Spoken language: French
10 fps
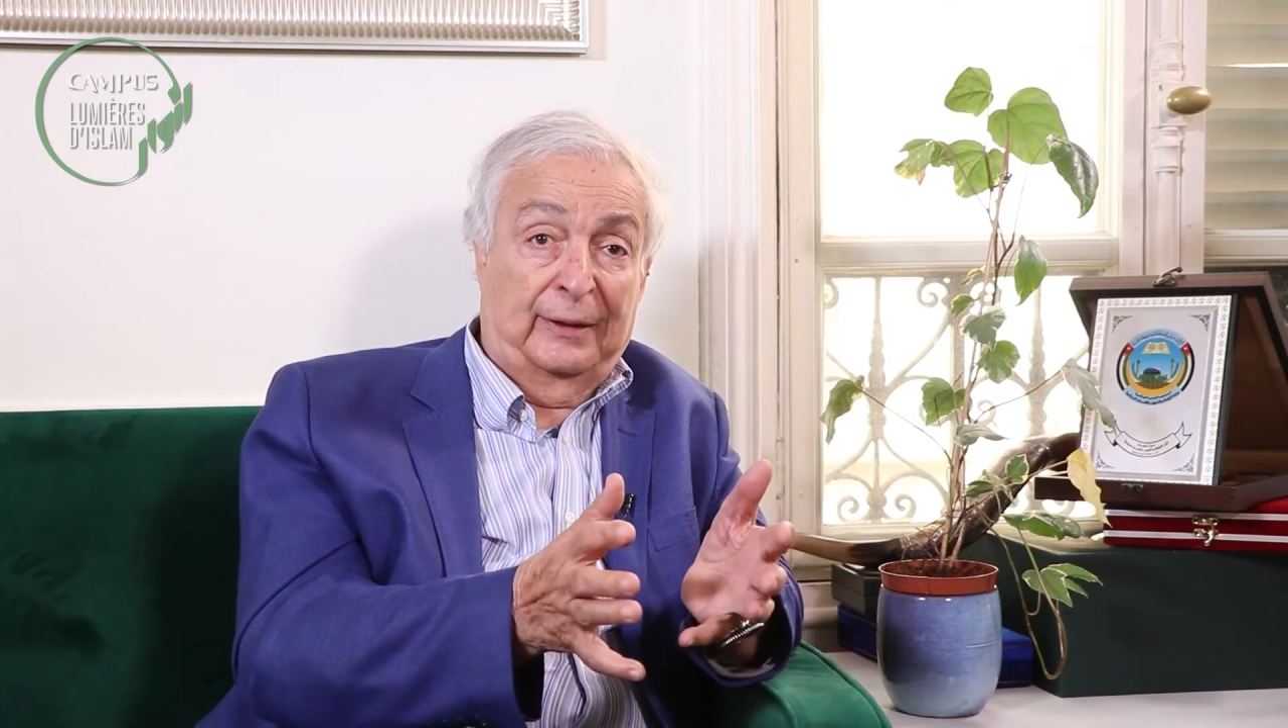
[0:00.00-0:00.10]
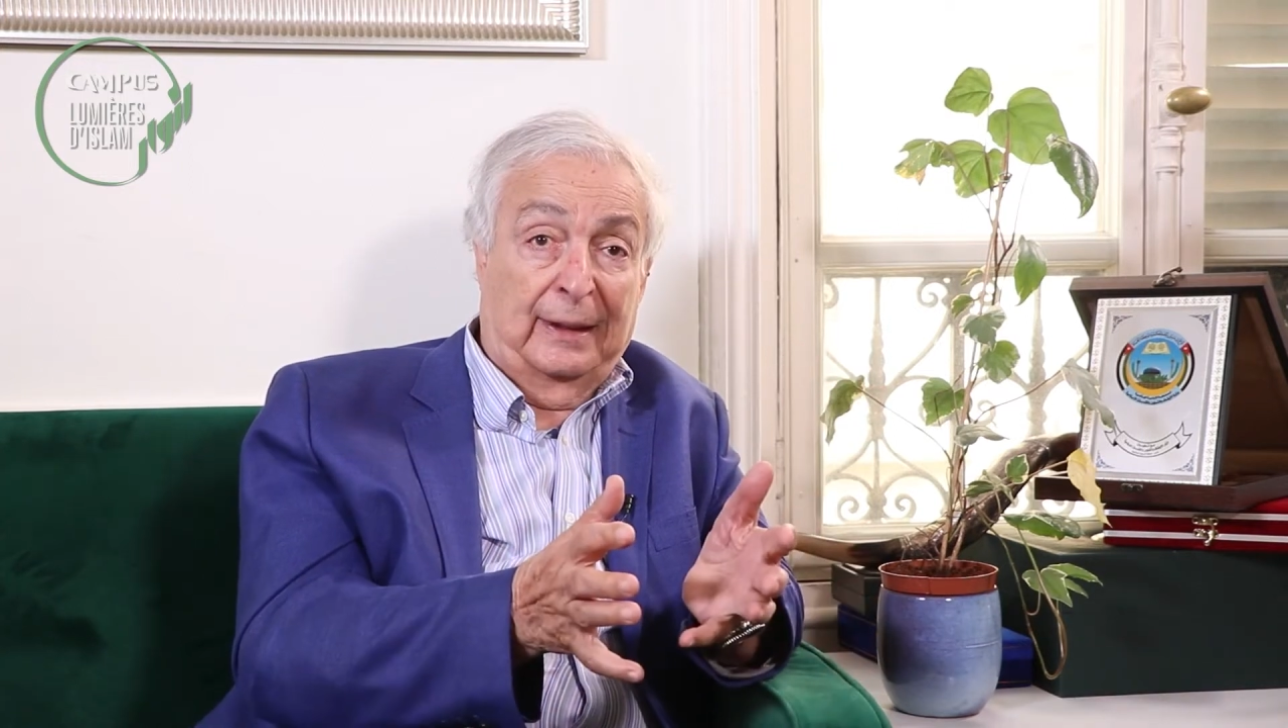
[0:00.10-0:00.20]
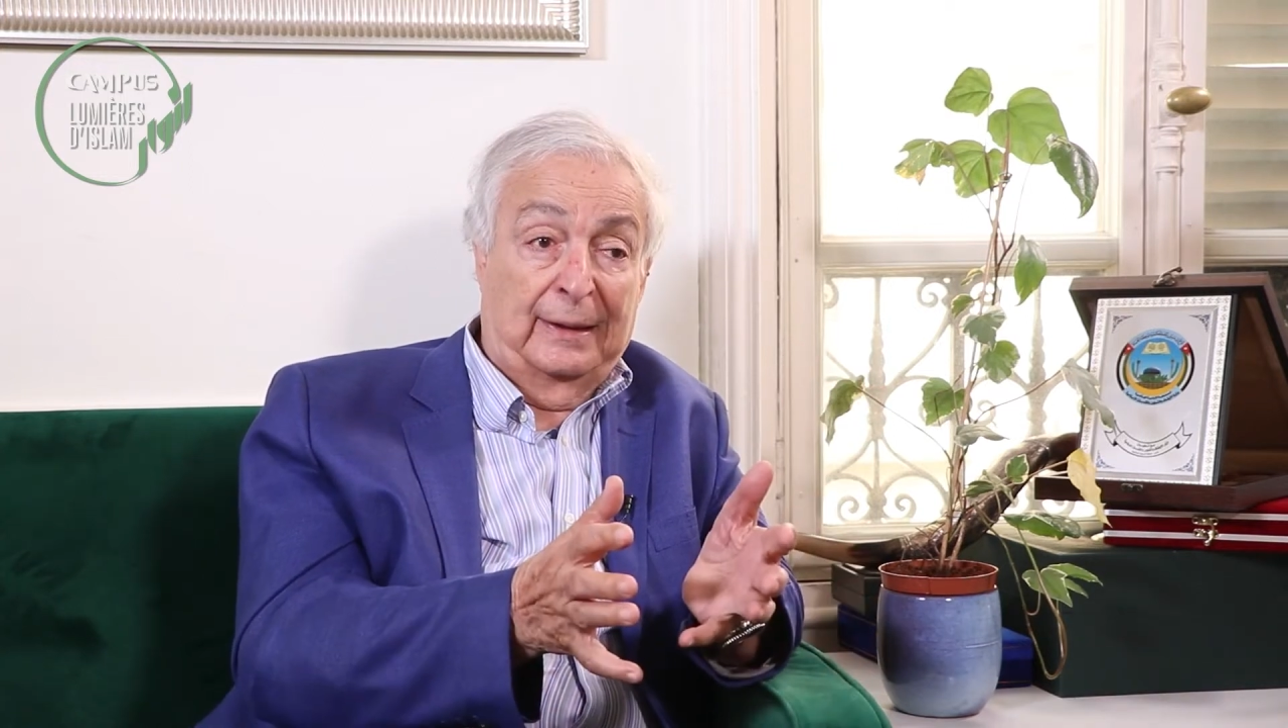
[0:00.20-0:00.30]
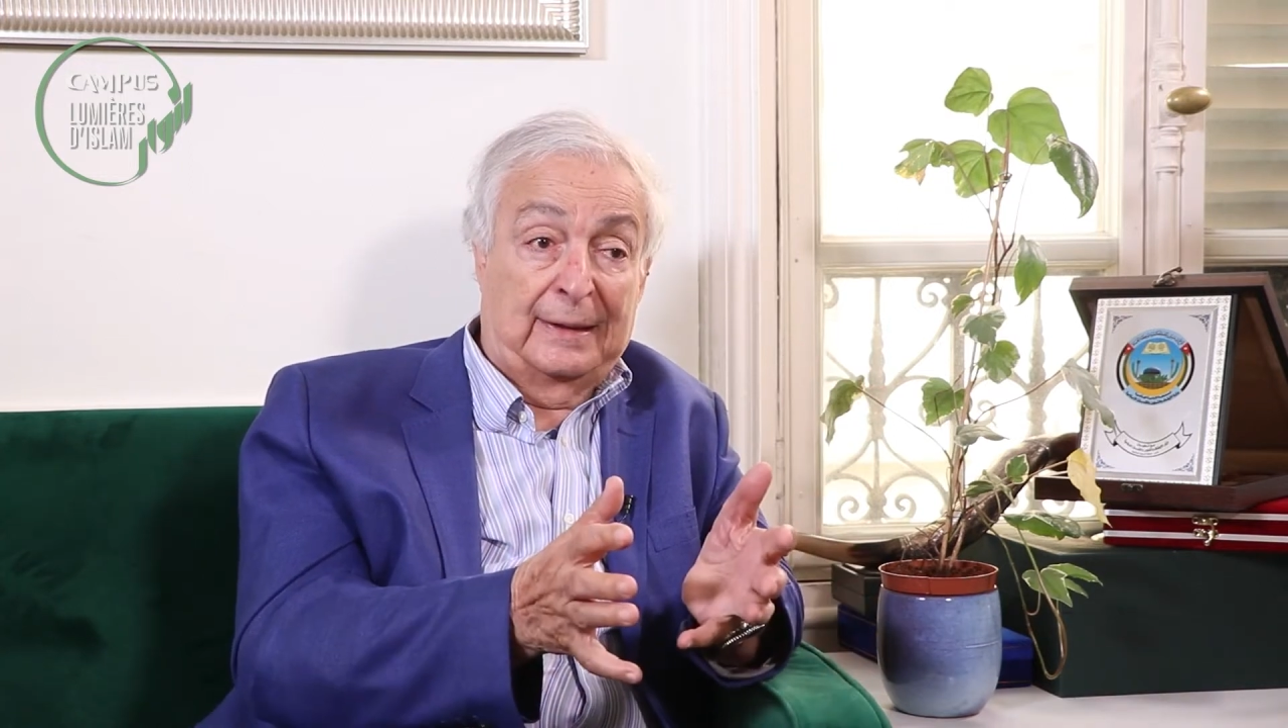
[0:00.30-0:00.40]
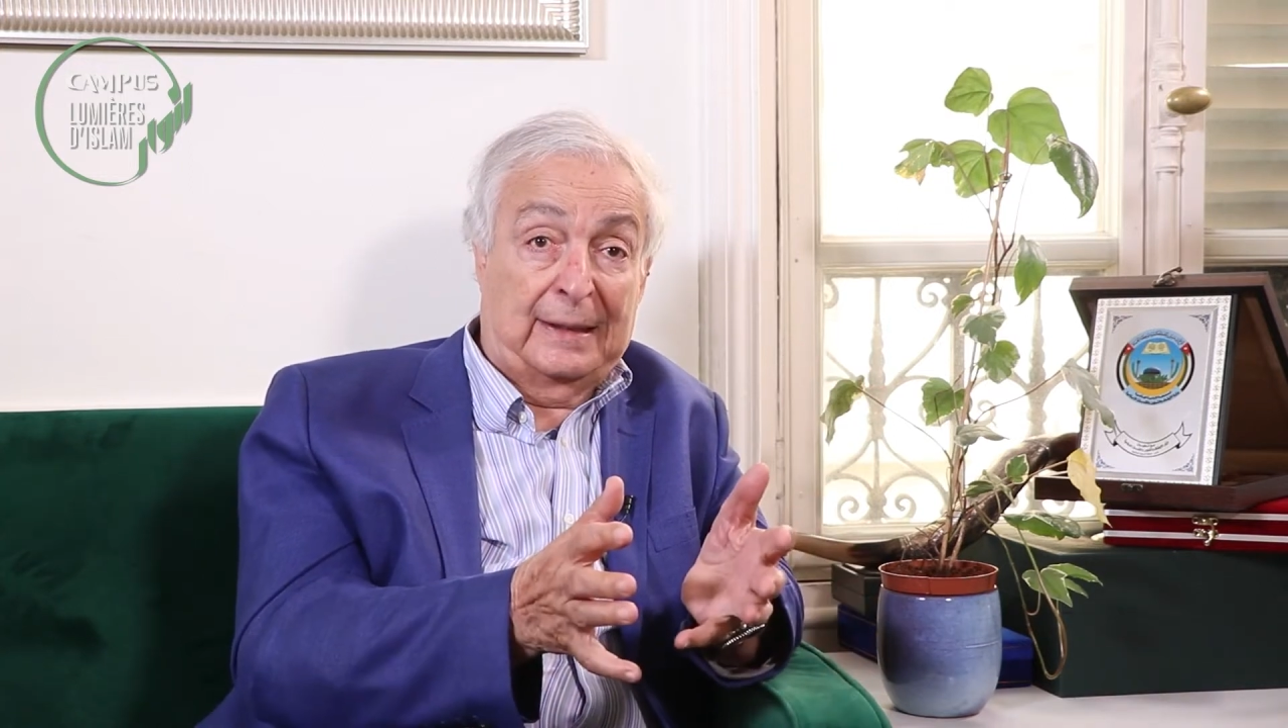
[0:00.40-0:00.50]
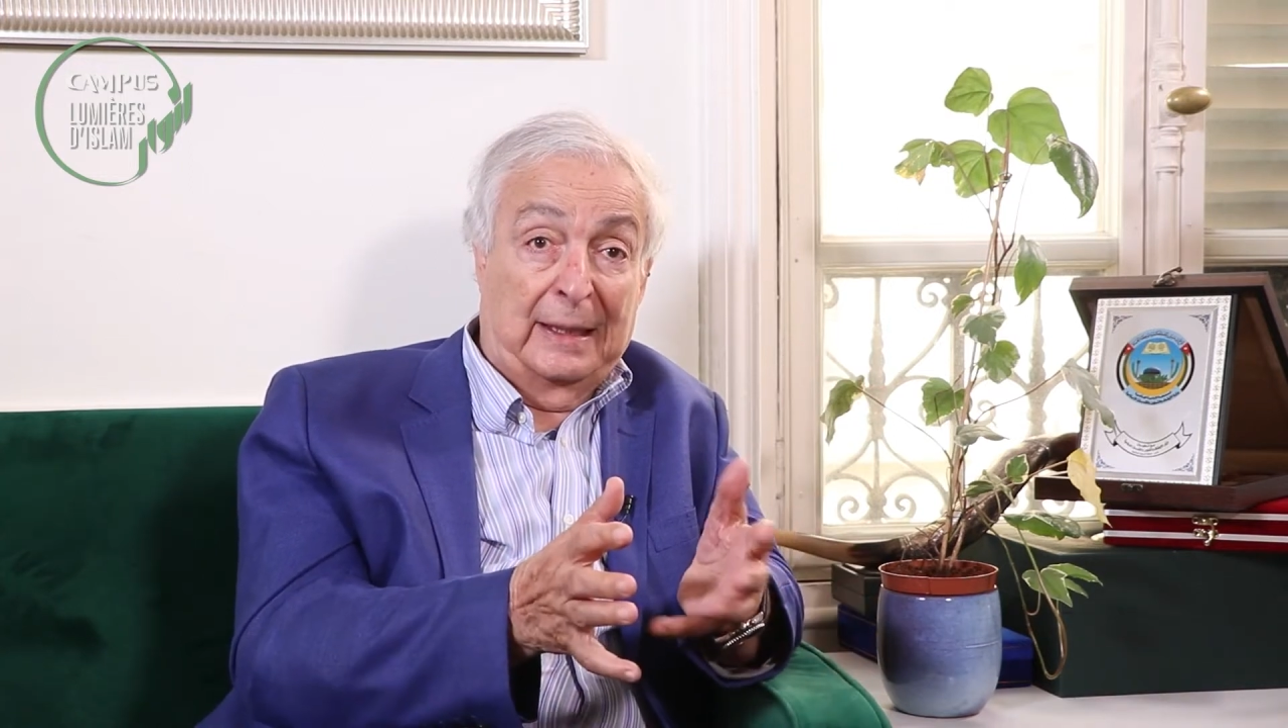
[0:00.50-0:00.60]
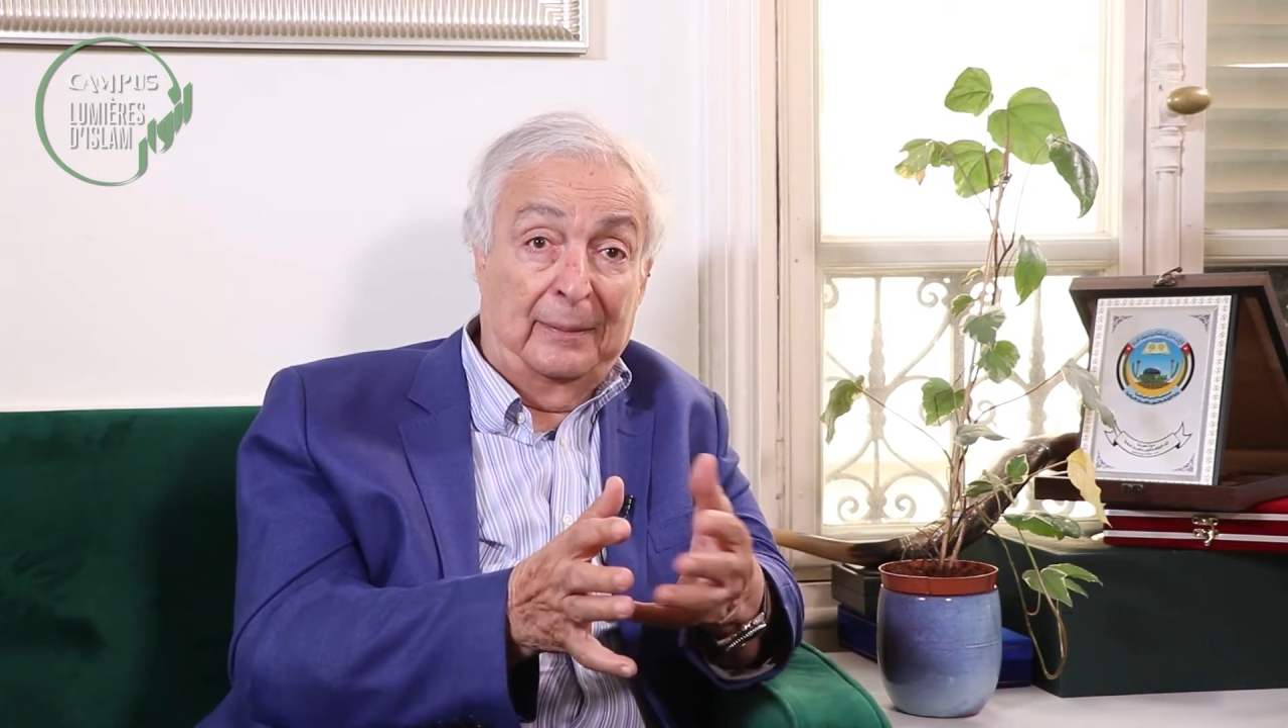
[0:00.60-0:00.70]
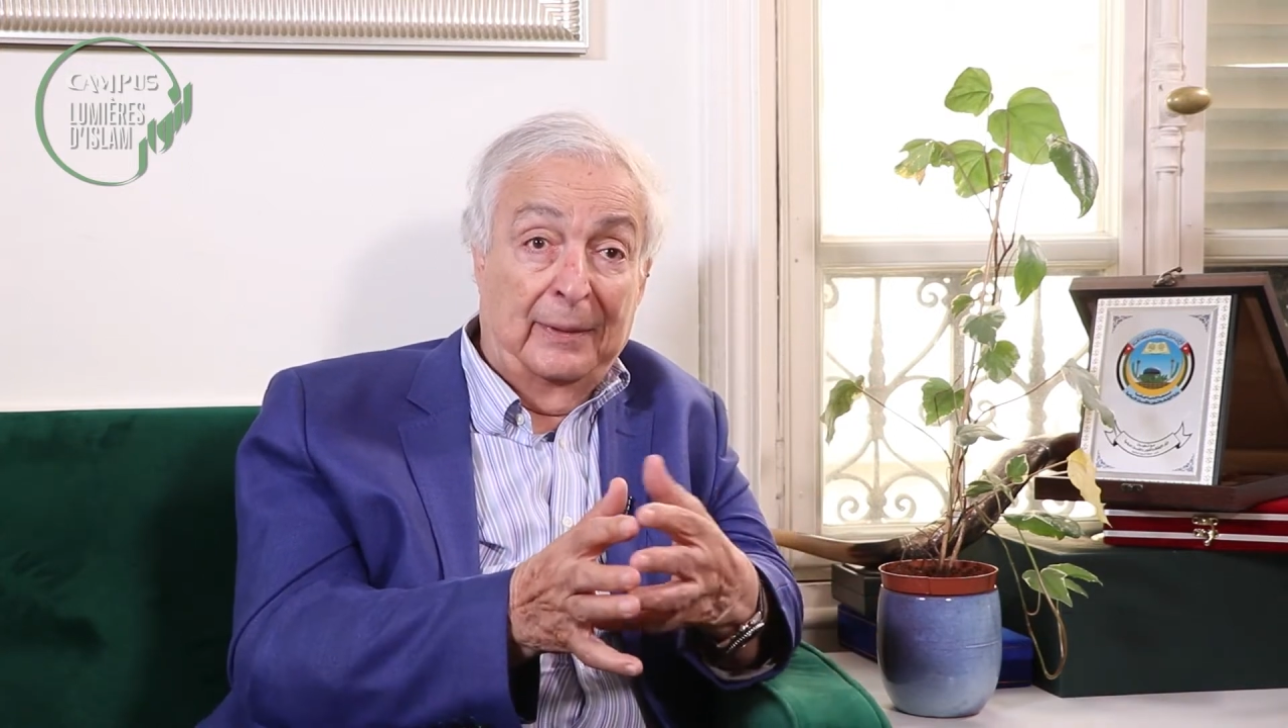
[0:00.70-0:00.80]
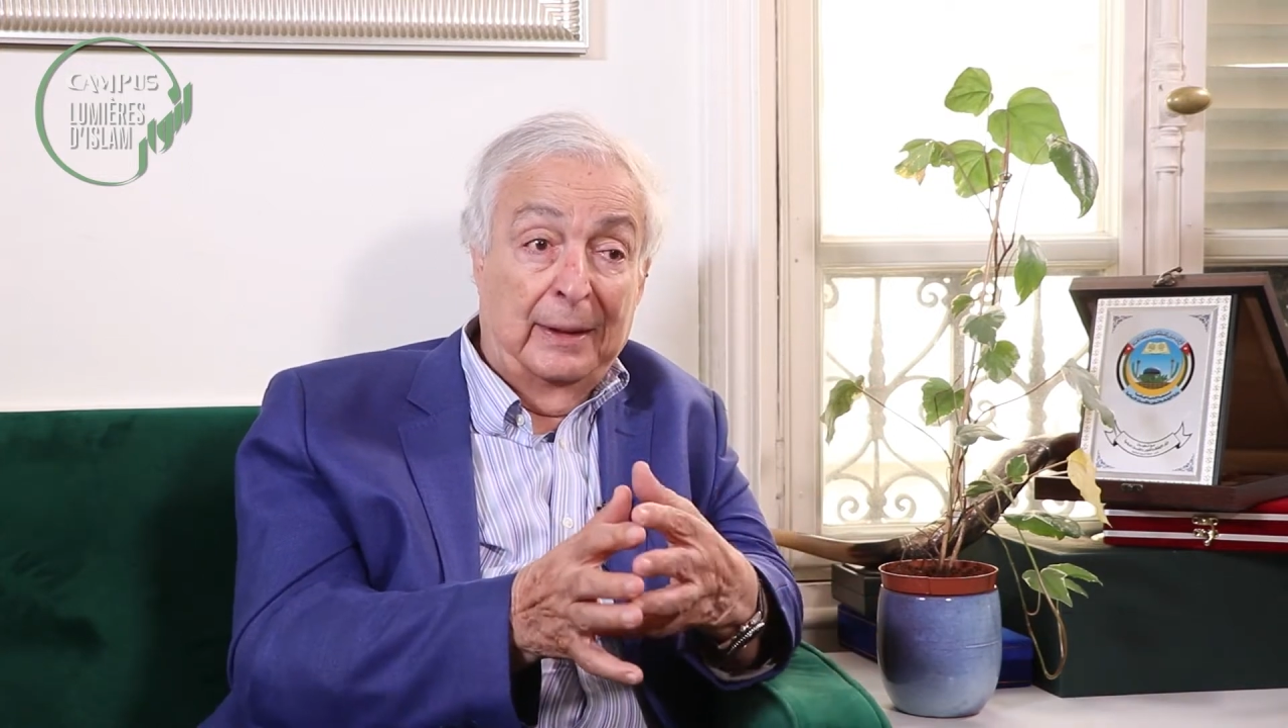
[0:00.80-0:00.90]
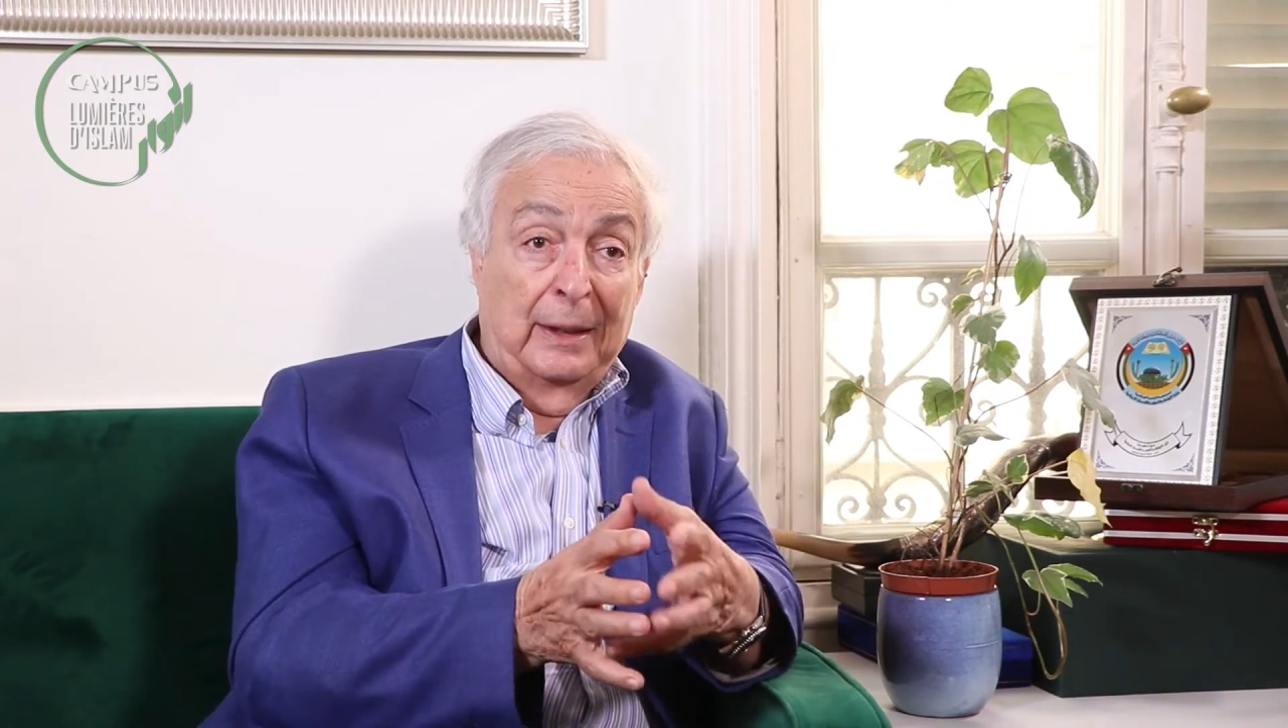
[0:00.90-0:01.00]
en terre d'islam,